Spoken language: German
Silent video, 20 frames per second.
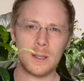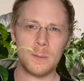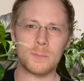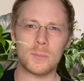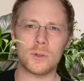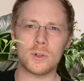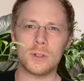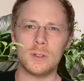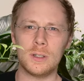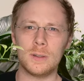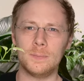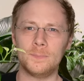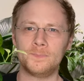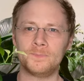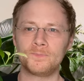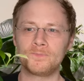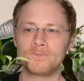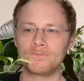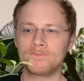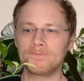
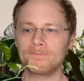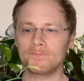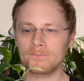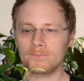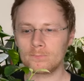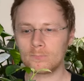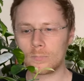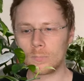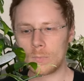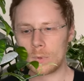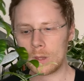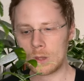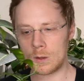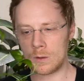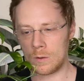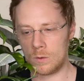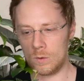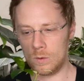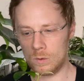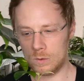abgeschnitten.
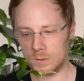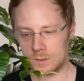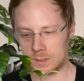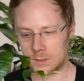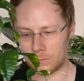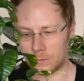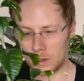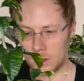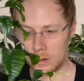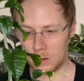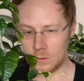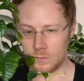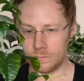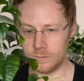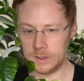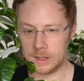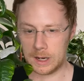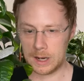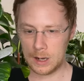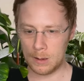Und zwar,
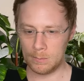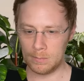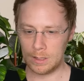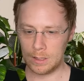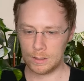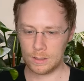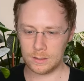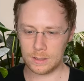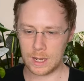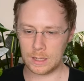wir haben ja dann